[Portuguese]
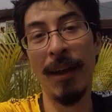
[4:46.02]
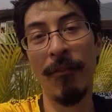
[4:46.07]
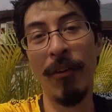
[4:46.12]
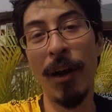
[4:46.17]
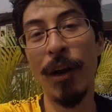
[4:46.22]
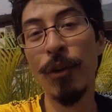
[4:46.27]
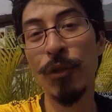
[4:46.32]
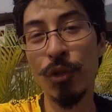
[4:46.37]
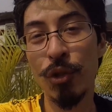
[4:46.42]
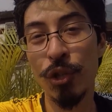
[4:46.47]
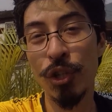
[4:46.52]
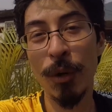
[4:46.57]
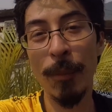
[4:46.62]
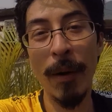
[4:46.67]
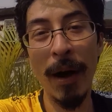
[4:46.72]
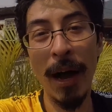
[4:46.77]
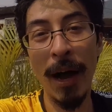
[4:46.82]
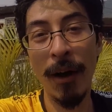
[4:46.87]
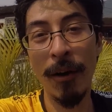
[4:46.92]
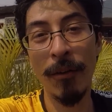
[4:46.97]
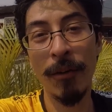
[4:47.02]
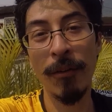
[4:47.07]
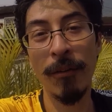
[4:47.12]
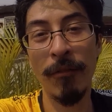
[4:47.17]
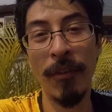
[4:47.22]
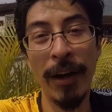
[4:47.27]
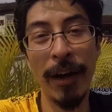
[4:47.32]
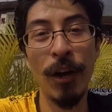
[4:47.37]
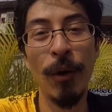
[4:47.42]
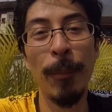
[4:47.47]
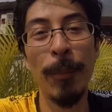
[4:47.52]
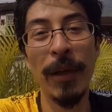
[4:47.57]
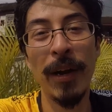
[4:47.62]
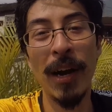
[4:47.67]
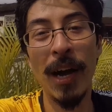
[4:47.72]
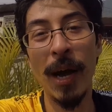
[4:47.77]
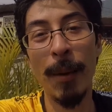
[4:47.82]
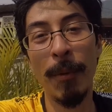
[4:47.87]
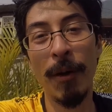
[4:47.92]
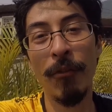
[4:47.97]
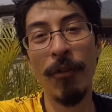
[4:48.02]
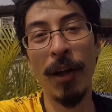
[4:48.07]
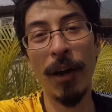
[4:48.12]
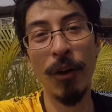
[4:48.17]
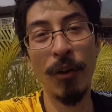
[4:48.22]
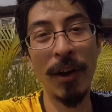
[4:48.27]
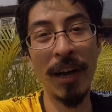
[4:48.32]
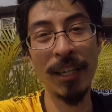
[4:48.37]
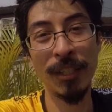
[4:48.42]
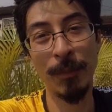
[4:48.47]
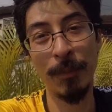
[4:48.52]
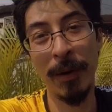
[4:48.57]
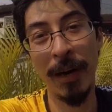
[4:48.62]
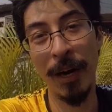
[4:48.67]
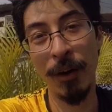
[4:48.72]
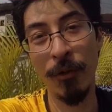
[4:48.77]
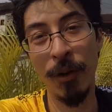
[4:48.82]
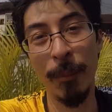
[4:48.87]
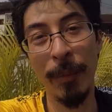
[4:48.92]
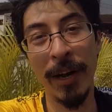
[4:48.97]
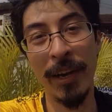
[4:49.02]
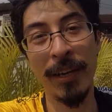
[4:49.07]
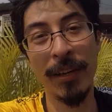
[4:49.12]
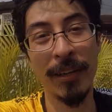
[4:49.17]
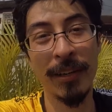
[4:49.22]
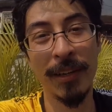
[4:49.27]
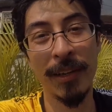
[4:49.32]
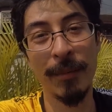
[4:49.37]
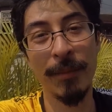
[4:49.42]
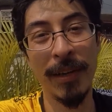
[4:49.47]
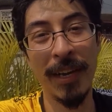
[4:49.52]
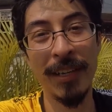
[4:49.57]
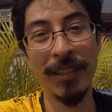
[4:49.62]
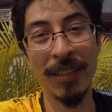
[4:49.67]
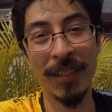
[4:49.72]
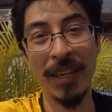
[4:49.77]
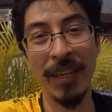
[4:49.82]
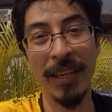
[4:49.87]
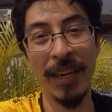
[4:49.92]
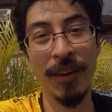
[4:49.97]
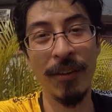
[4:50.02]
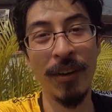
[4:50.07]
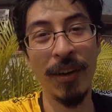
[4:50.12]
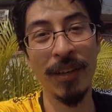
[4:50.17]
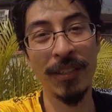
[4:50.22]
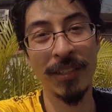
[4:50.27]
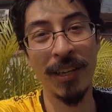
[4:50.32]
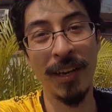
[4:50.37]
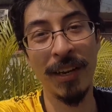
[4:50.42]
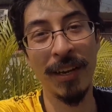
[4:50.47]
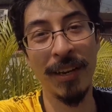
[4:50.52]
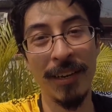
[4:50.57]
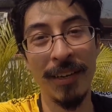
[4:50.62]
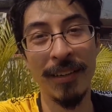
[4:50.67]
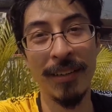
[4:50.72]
Valeu Sujo de Barro, valeu Piramba, valeu Gaspar One Bike Hub. É isso aí, é nóis, galera.